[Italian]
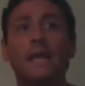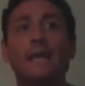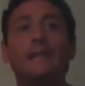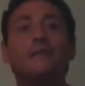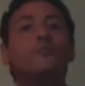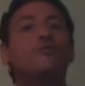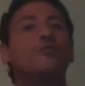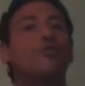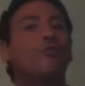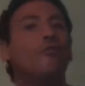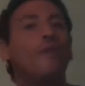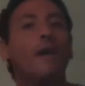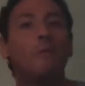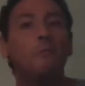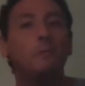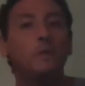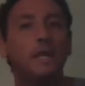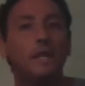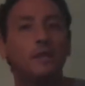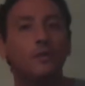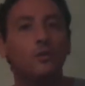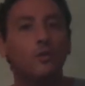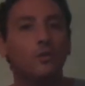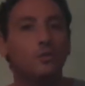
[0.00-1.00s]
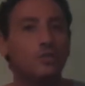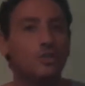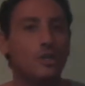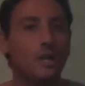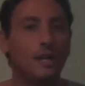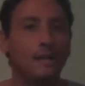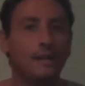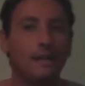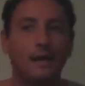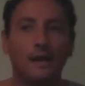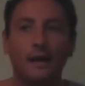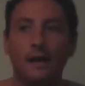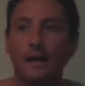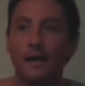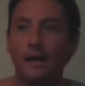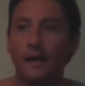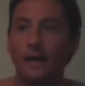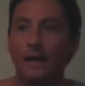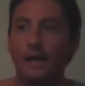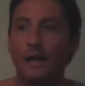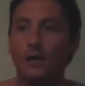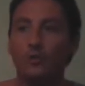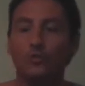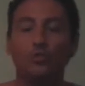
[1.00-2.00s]
che è introvabile, io l'ho girata
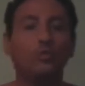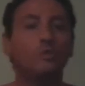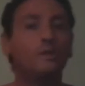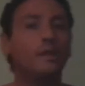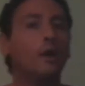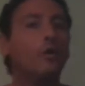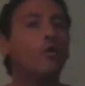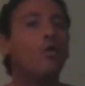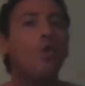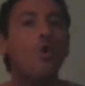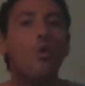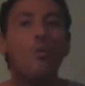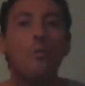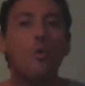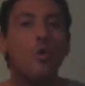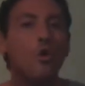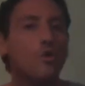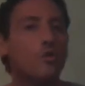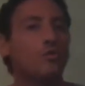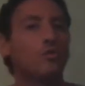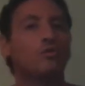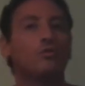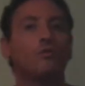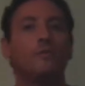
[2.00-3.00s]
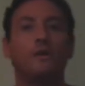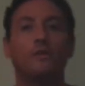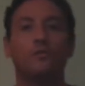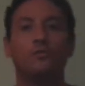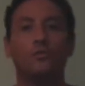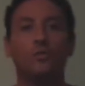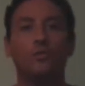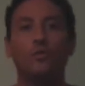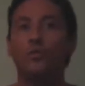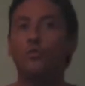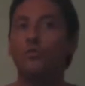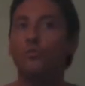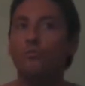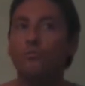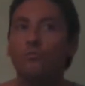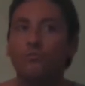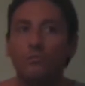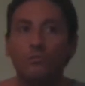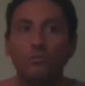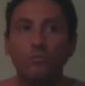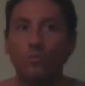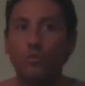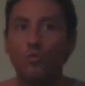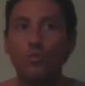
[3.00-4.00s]
tutta Como, non ho trovato
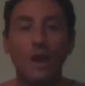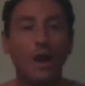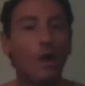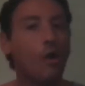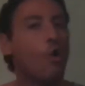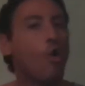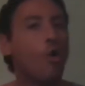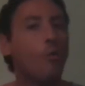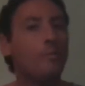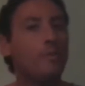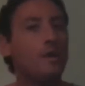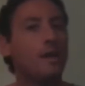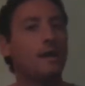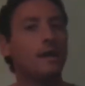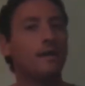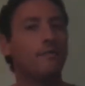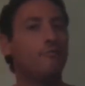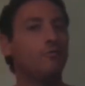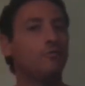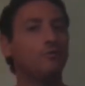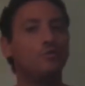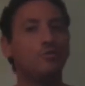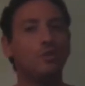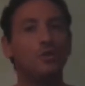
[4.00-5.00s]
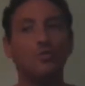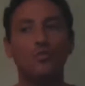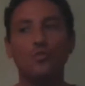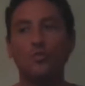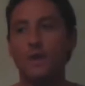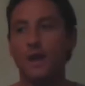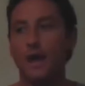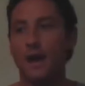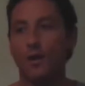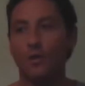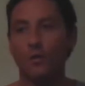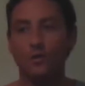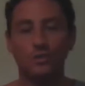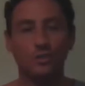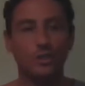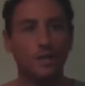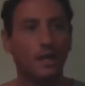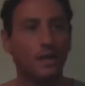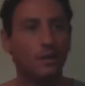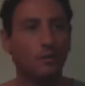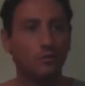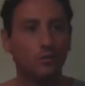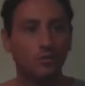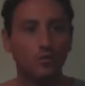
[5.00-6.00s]
una coppia che fosse una, ho
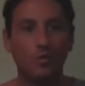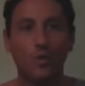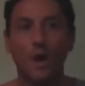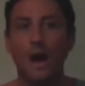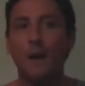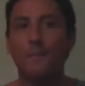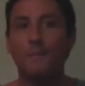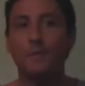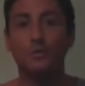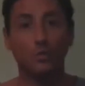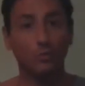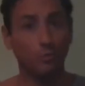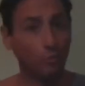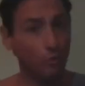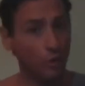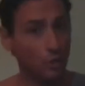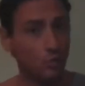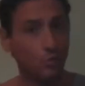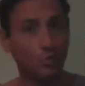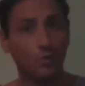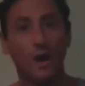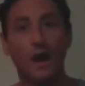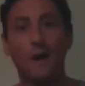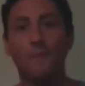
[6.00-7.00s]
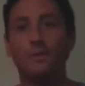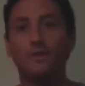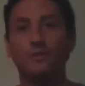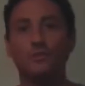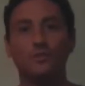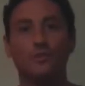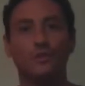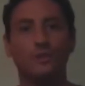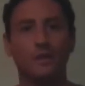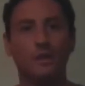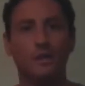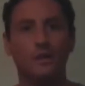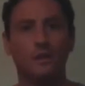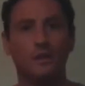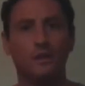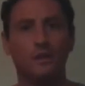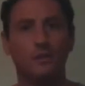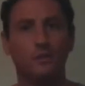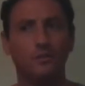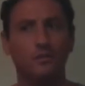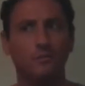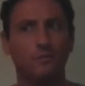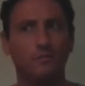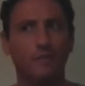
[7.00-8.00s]
girato su Amazon, pure su Amazon,
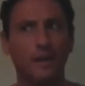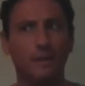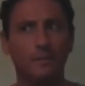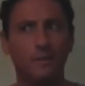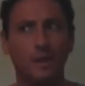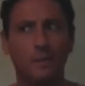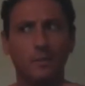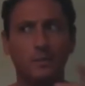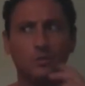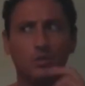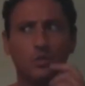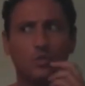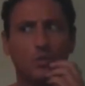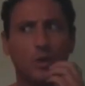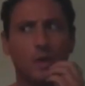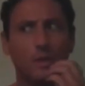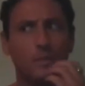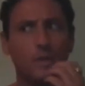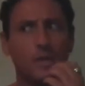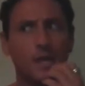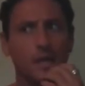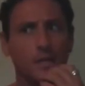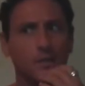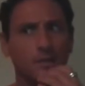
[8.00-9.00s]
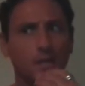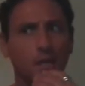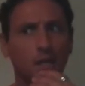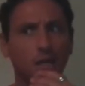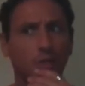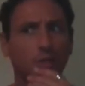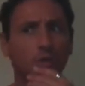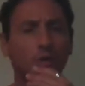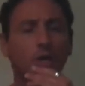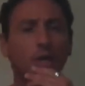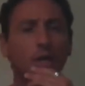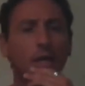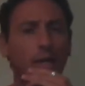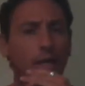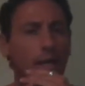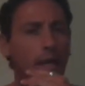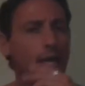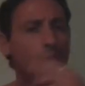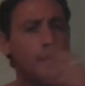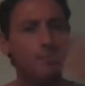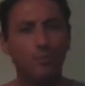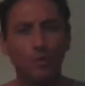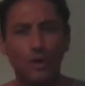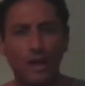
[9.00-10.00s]
eh, Vale me l'ha preso su IPS credo,
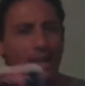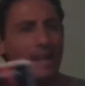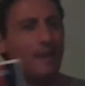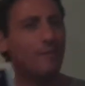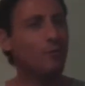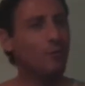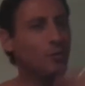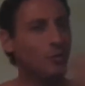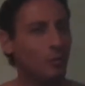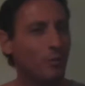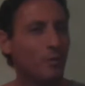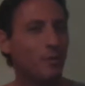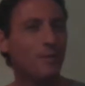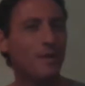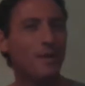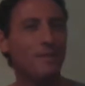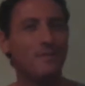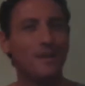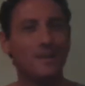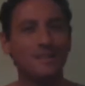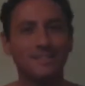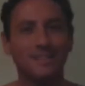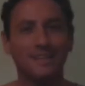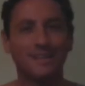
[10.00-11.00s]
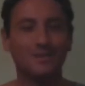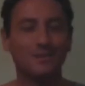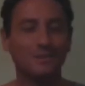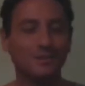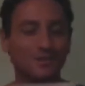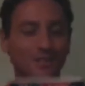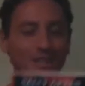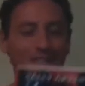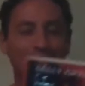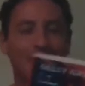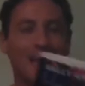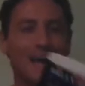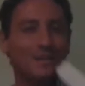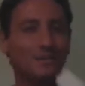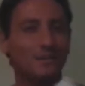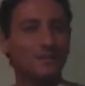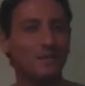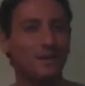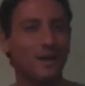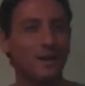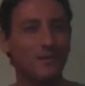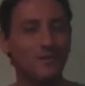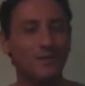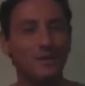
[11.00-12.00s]
eppure lì ha avuto problemi ad essere consegnato,
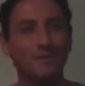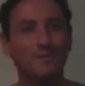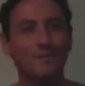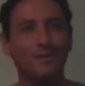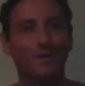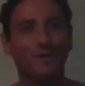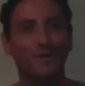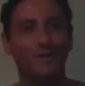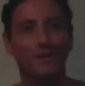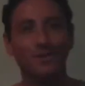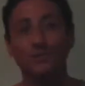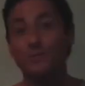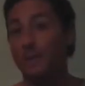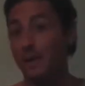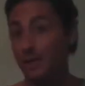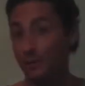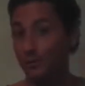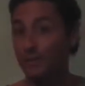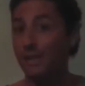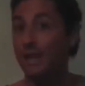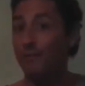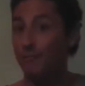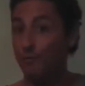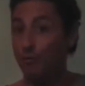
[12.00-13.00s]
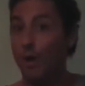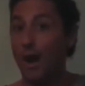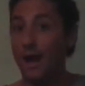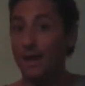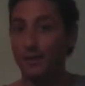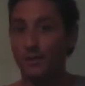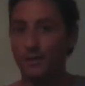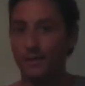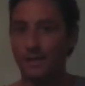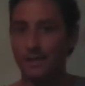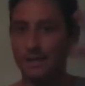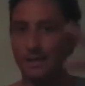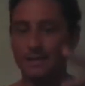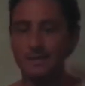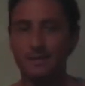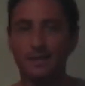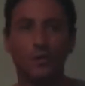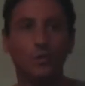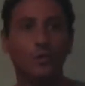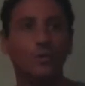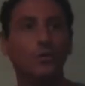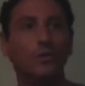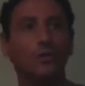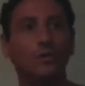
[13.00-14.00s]
insomma è un libro, e sto parlando di Alf Wild, eh, del
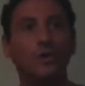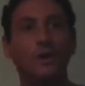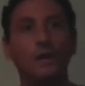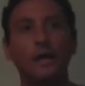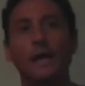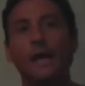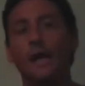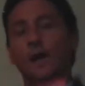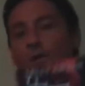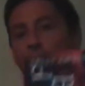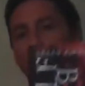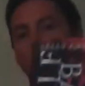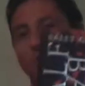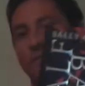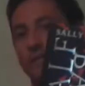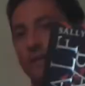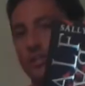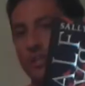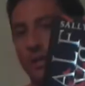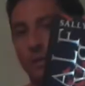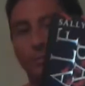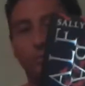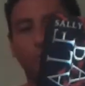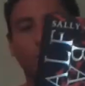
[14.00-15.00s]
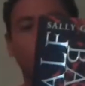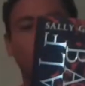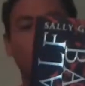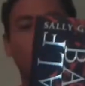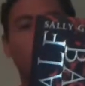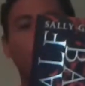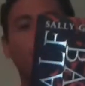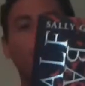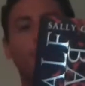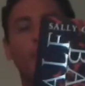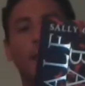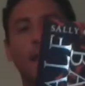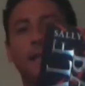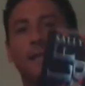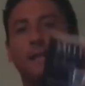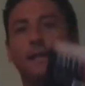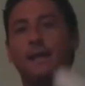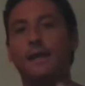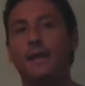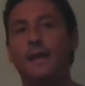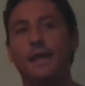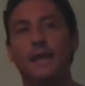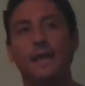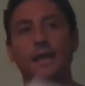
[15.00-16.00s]
secondo, questo invece appunto è Alf Bad
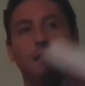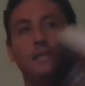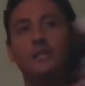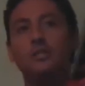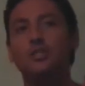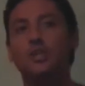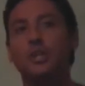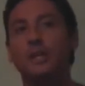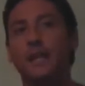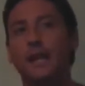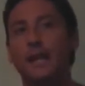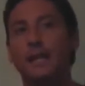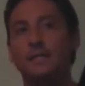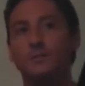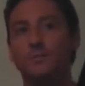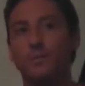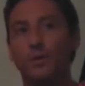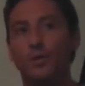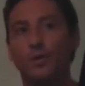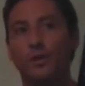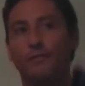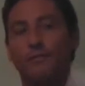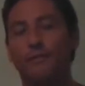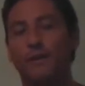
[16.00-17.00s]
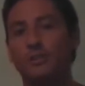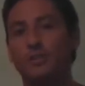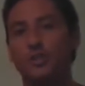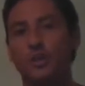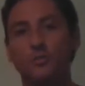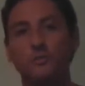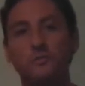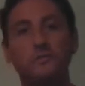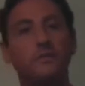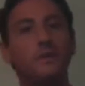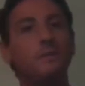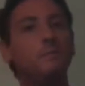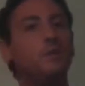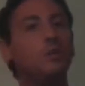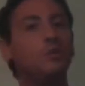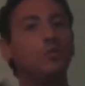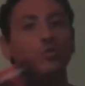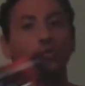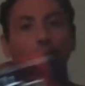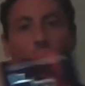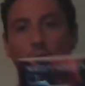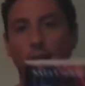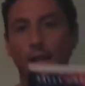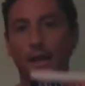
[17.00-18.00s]
e in generale spero che facciano un film di
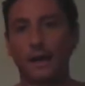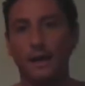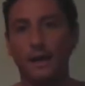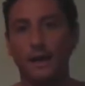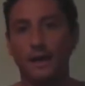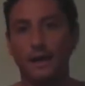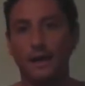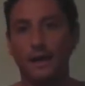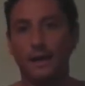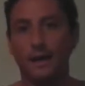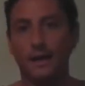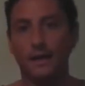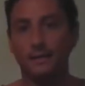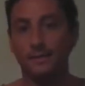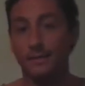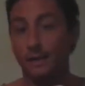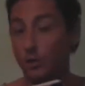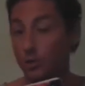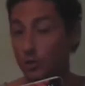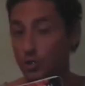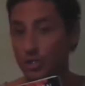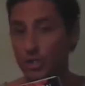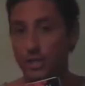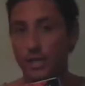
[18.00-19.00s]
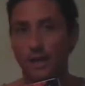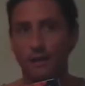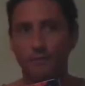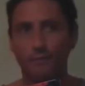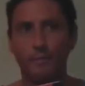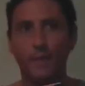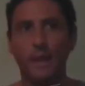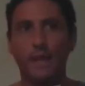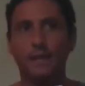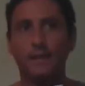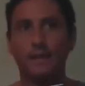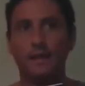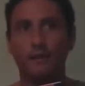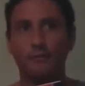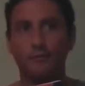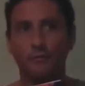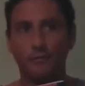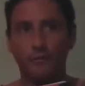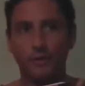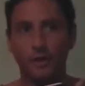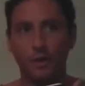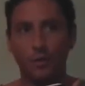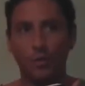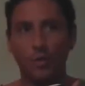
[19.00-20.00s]
tutta la trilogia, Alf Bad,
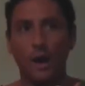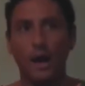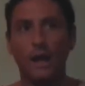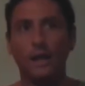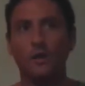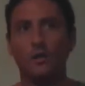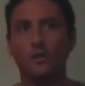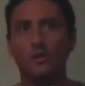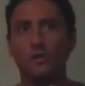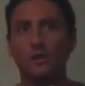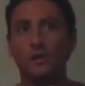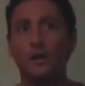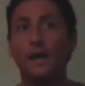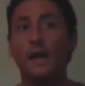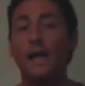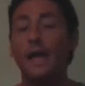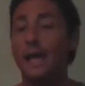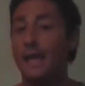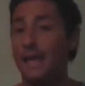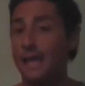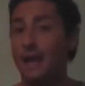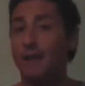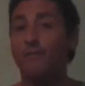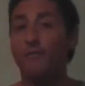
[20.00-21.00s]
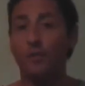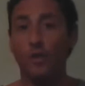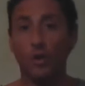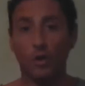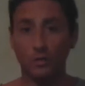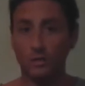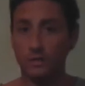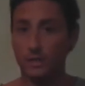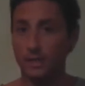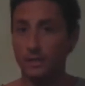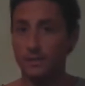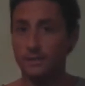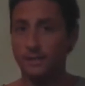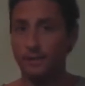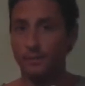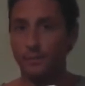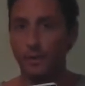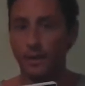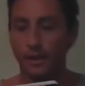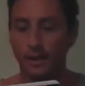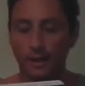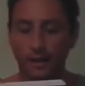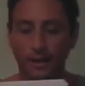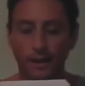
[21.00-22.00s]
Alf Wild e Alf Lost che sta
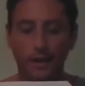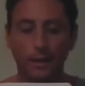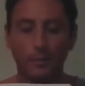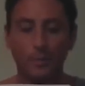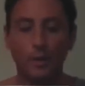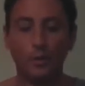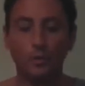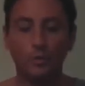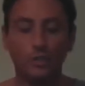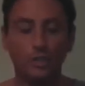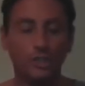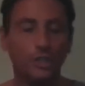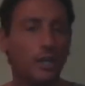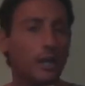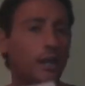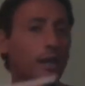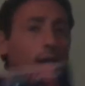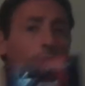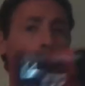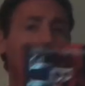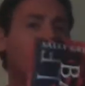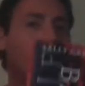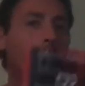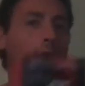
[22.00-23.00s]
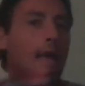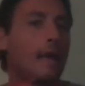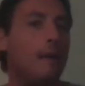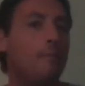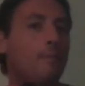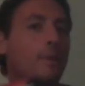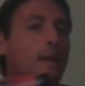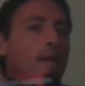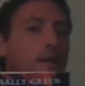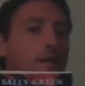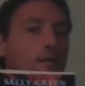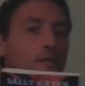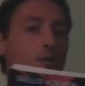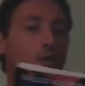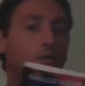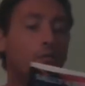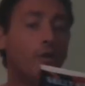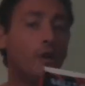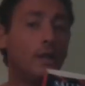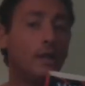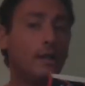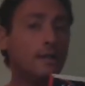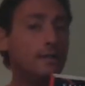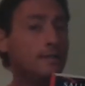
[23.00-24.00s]
per, per uscire bellissimo,
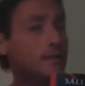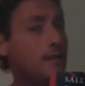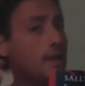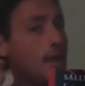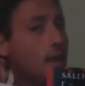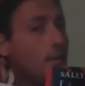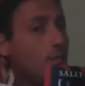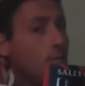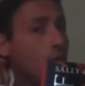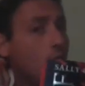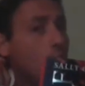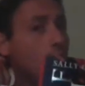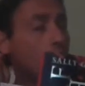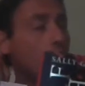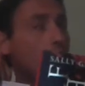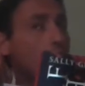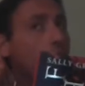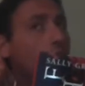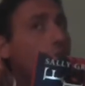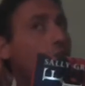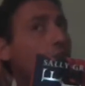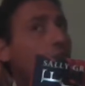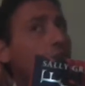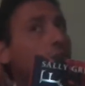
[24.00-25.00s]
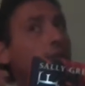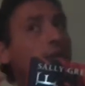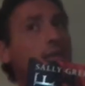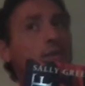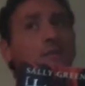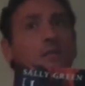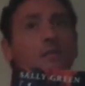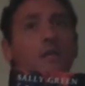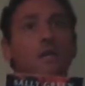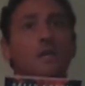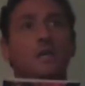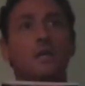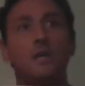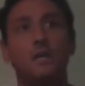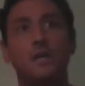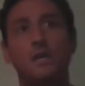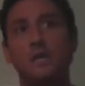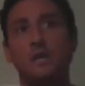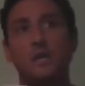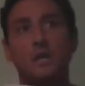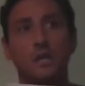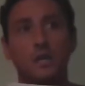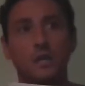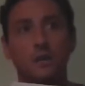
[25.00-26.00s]
fuori dagli schemi, è un
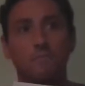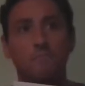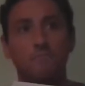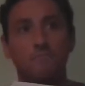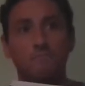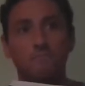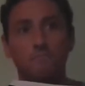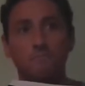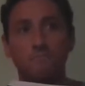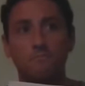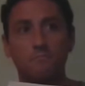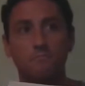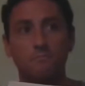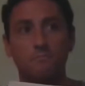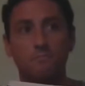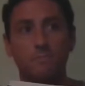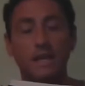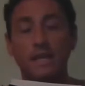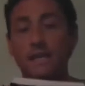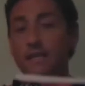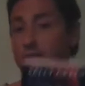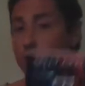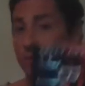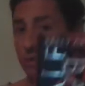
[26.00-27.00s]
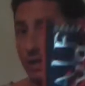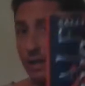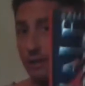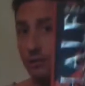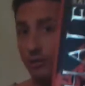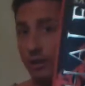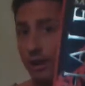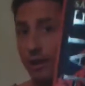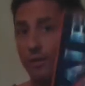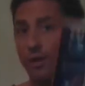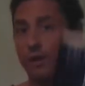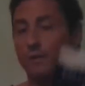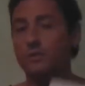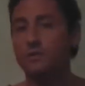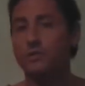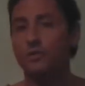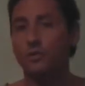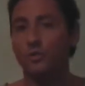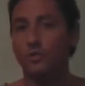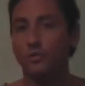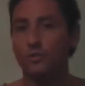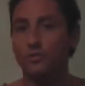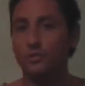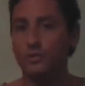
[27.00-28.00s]
fantasy mm, bellissimo. Tra l'altro Laura, questo
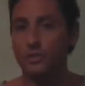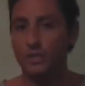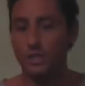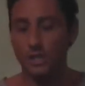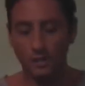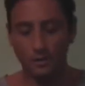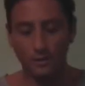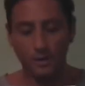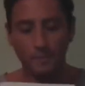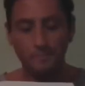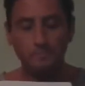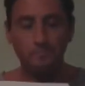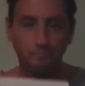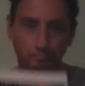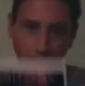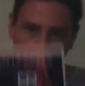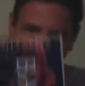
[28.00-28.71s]
te lo consiglio, eh?